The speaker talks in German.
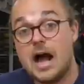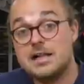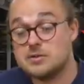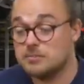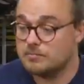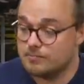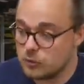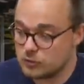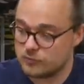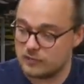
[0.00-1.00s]
Also,
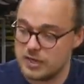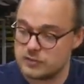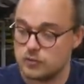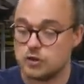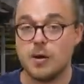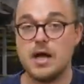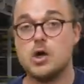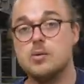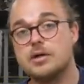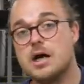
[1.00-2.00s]
baut euch vielleicht so eine
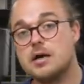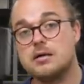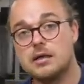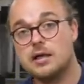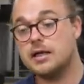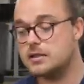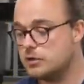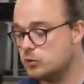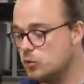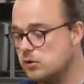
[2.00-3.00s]
Spanhaube nach.
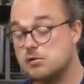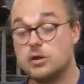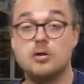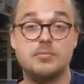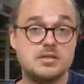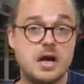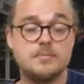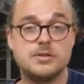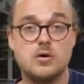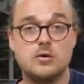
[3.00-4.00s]
Richtig cool, ihr könnt besser
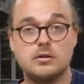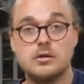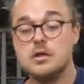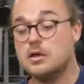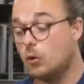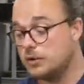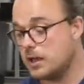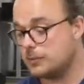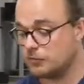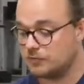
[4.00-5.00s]
absaugen und ihr
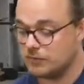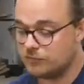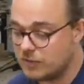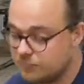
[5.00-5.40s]
habt auf jeden Fall